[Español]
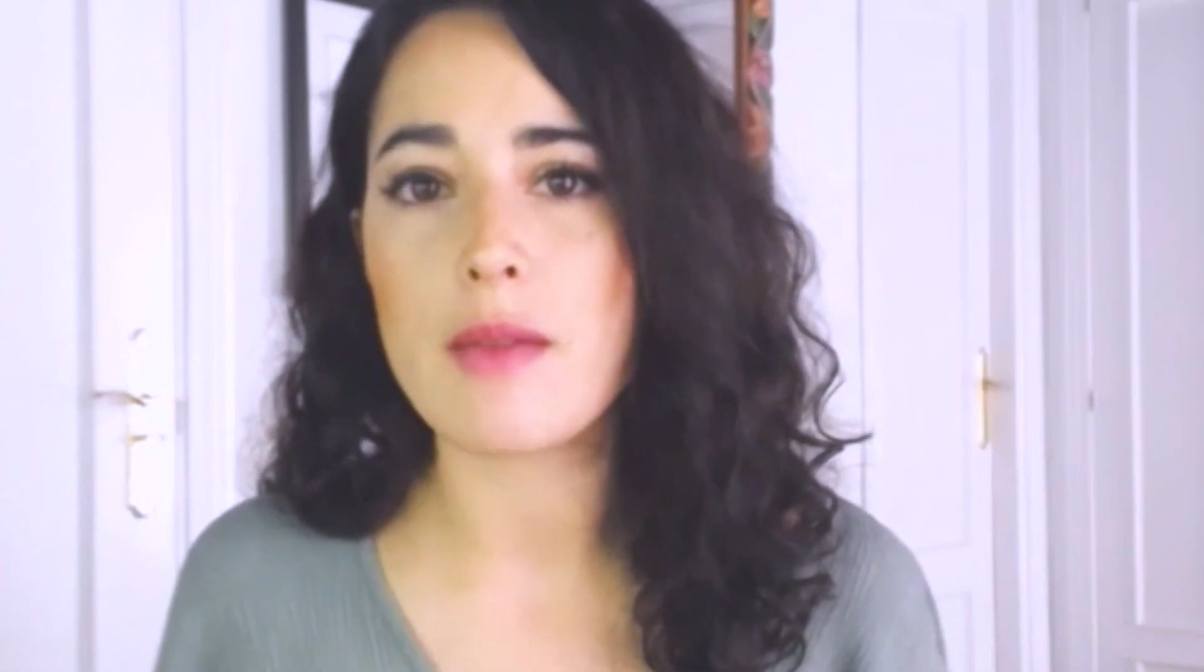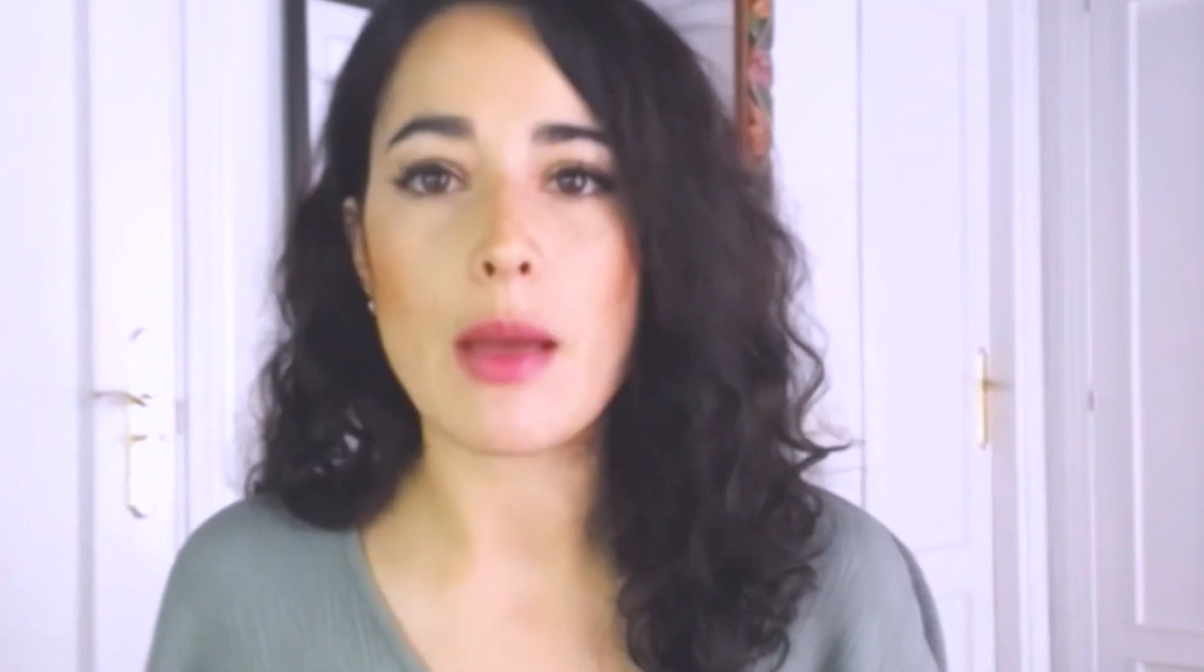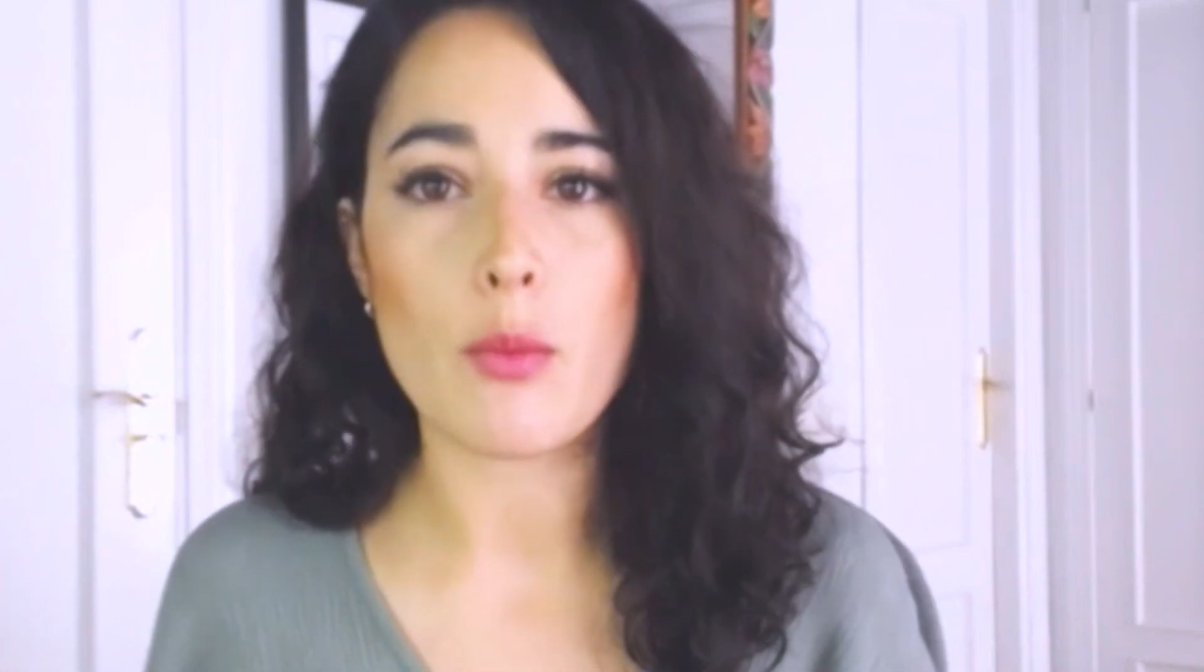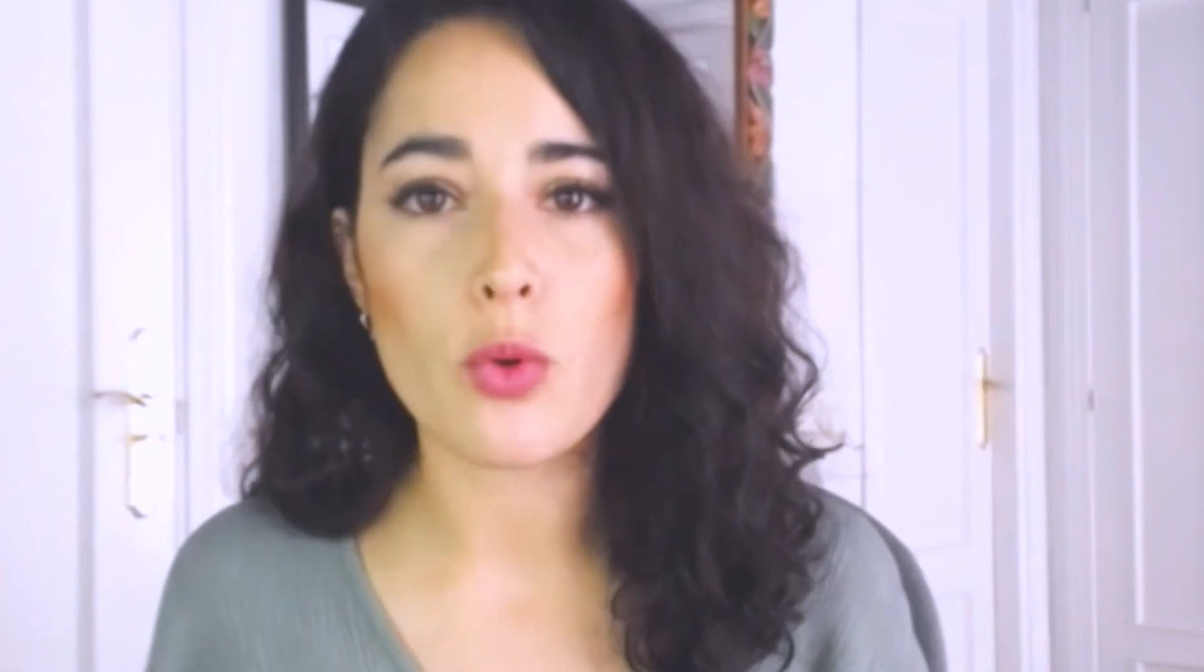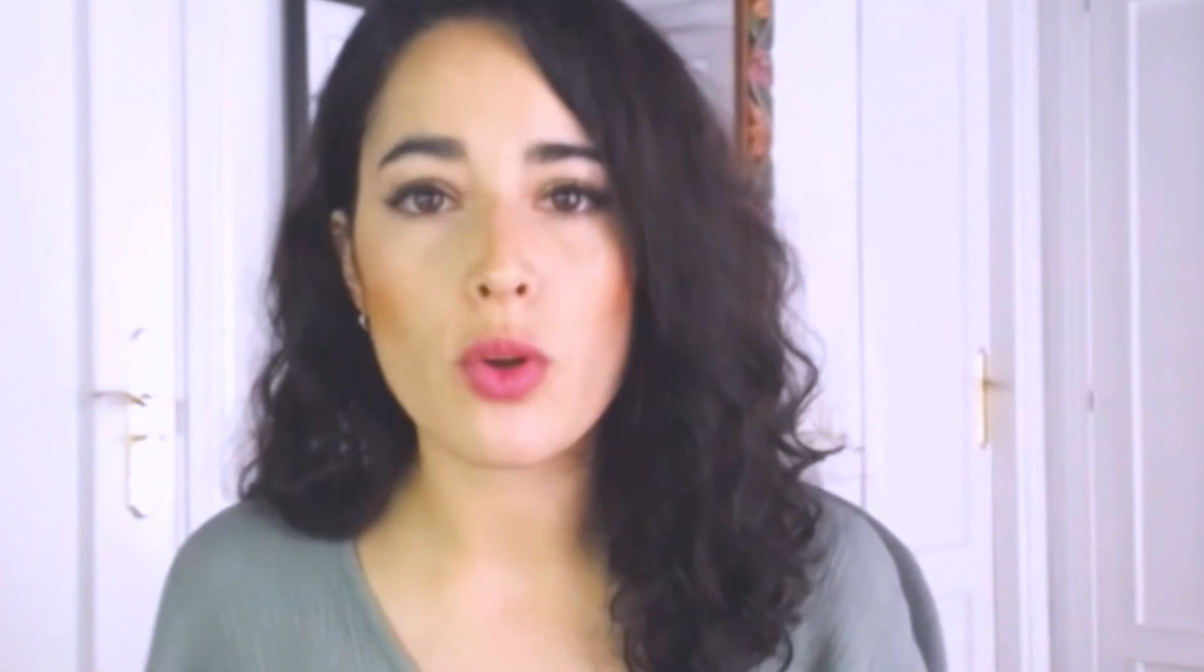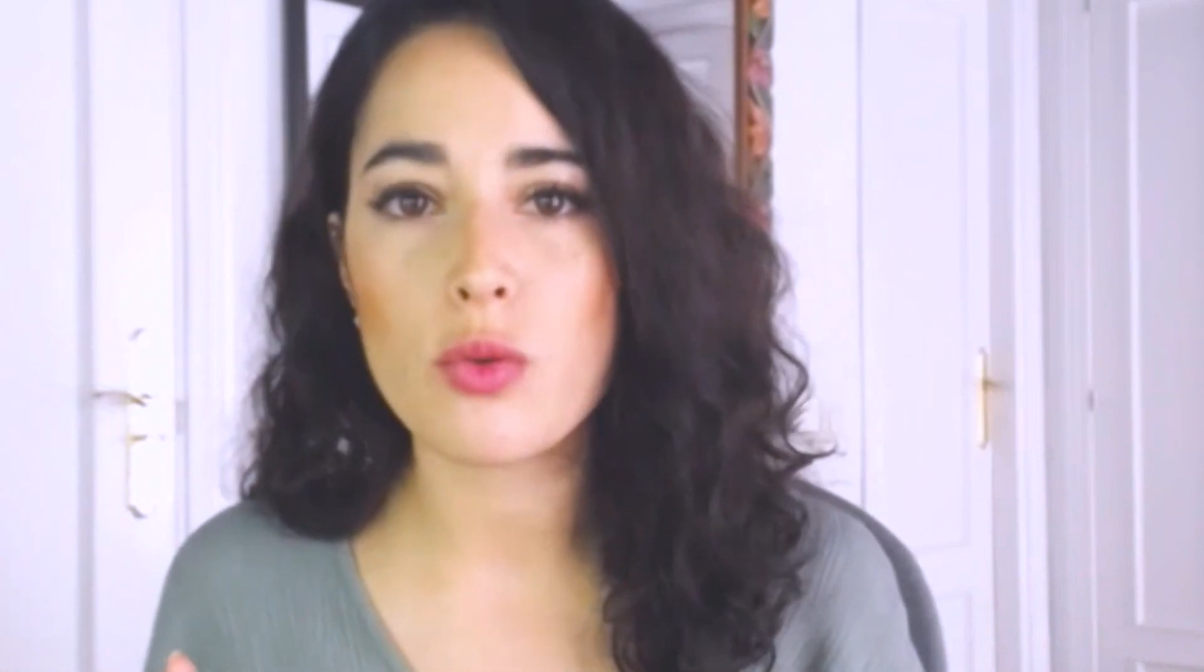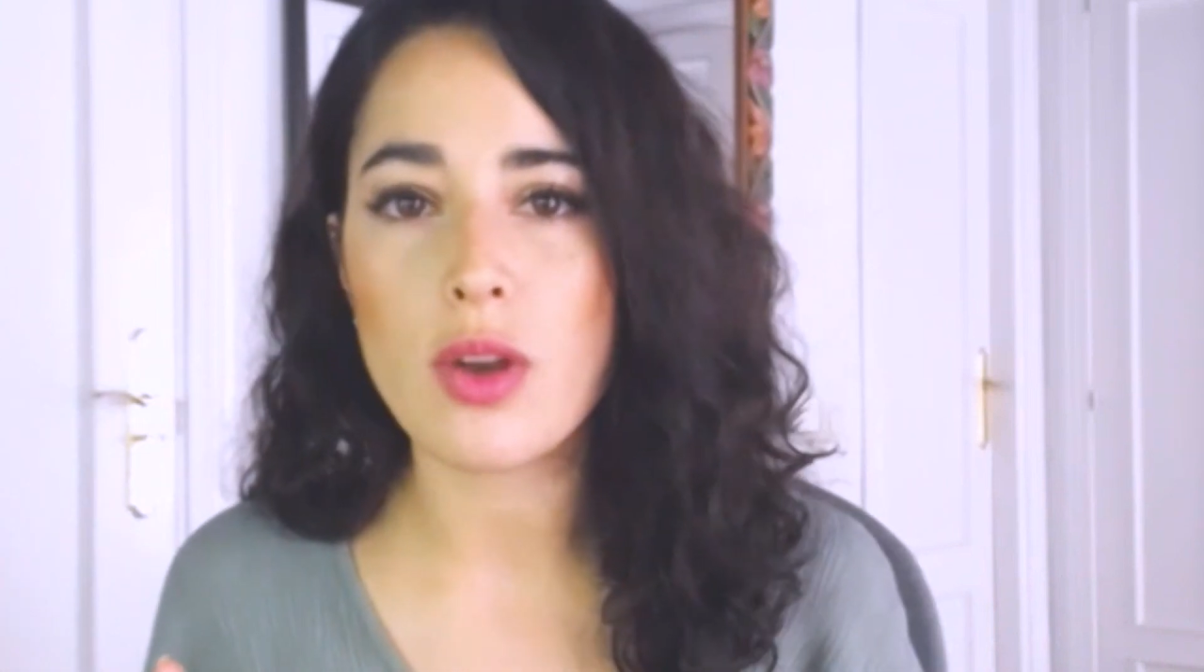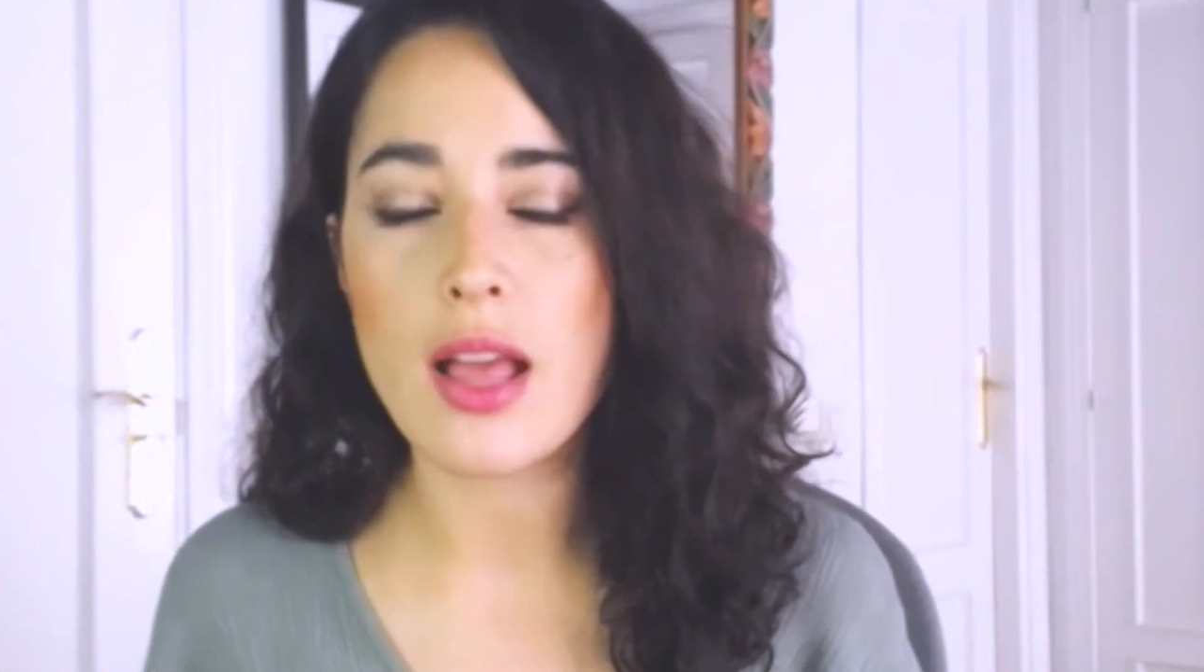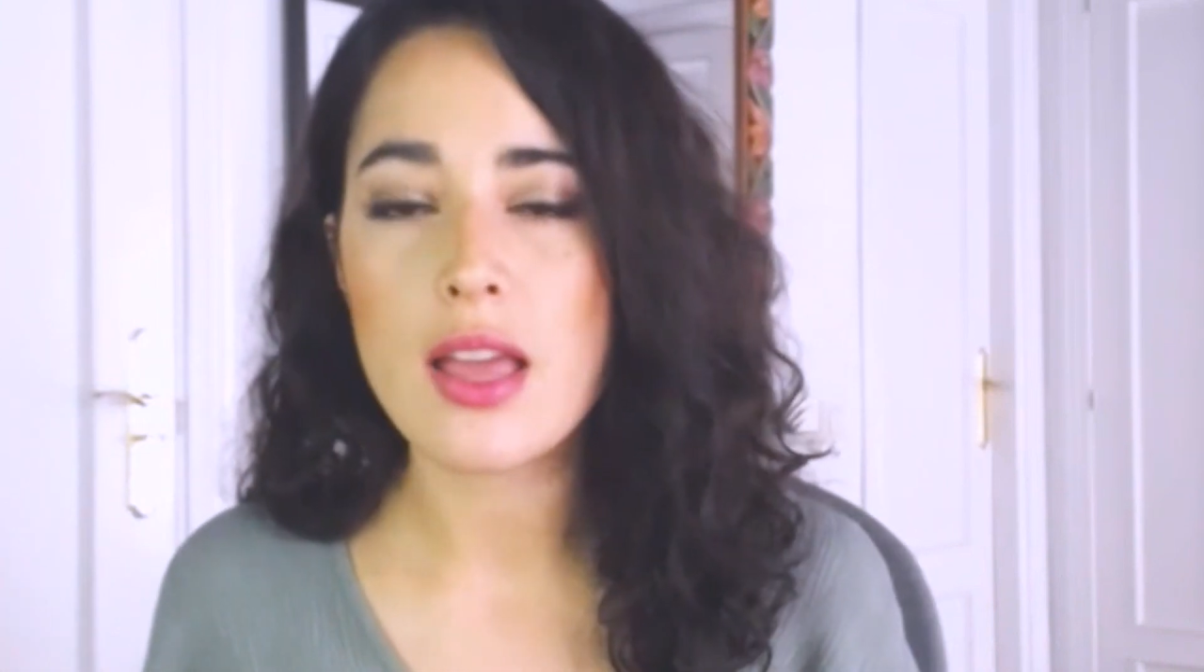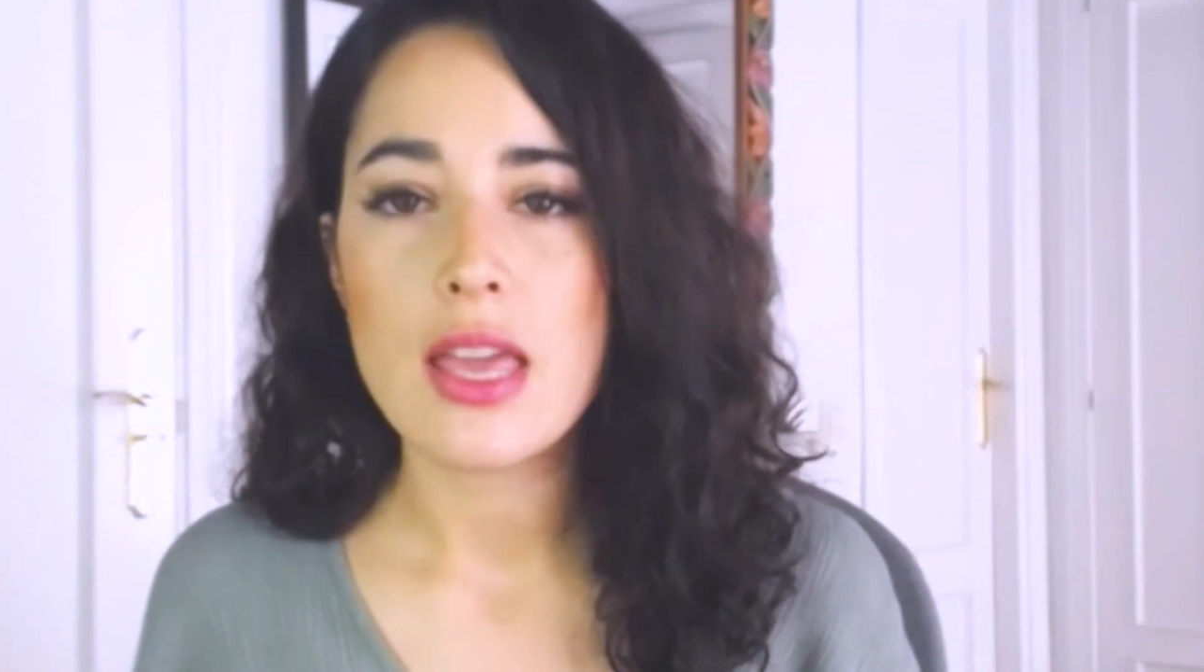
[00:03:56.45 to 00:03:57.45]
pandemia muy
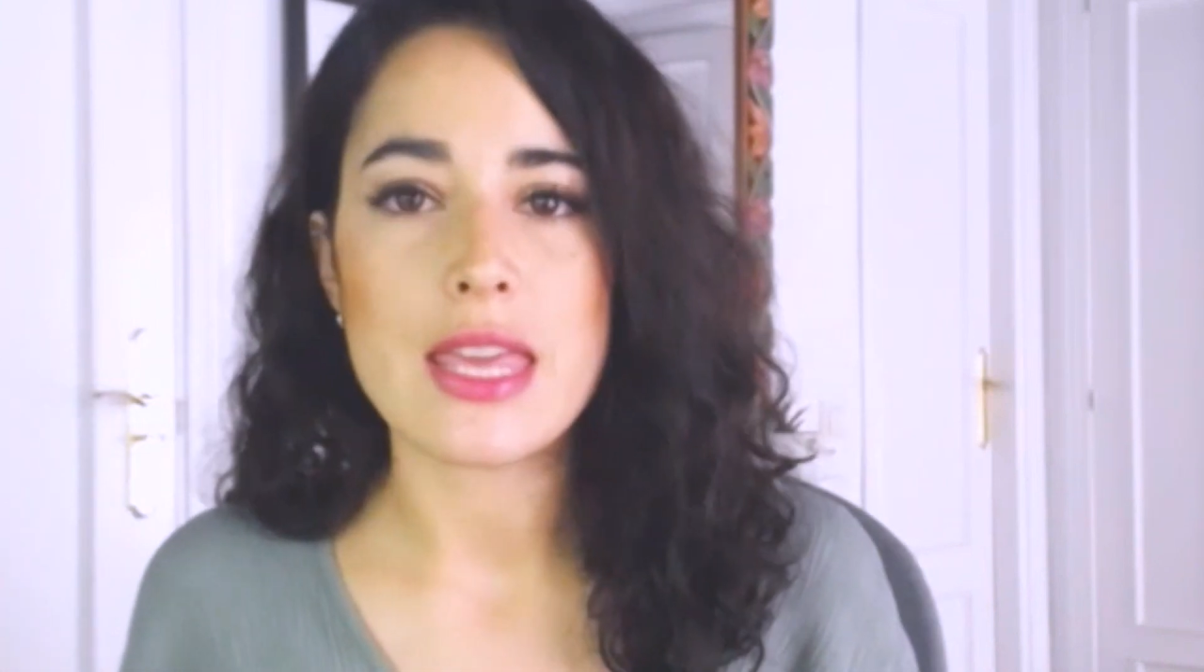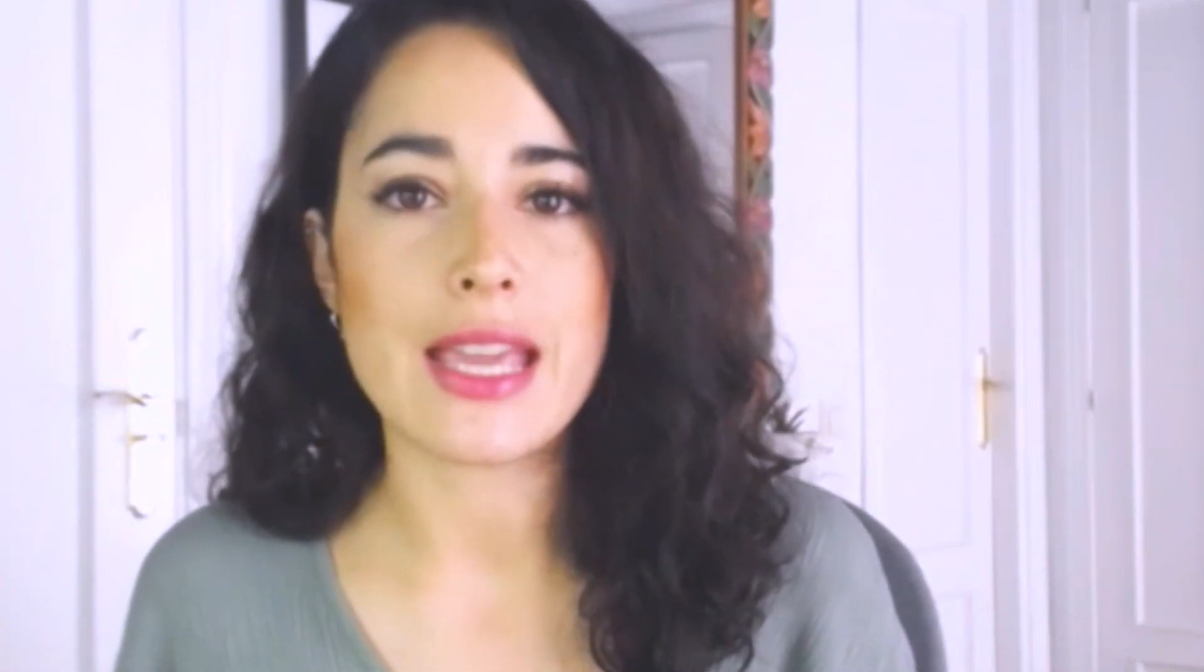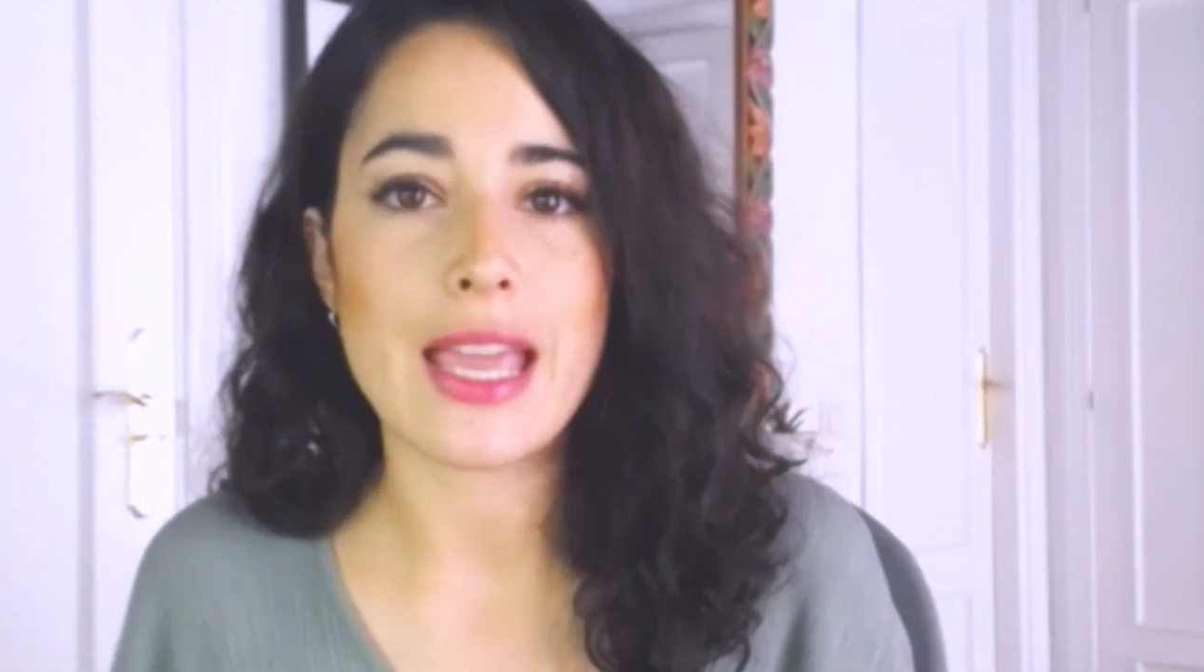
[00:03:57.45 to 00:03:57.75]
dura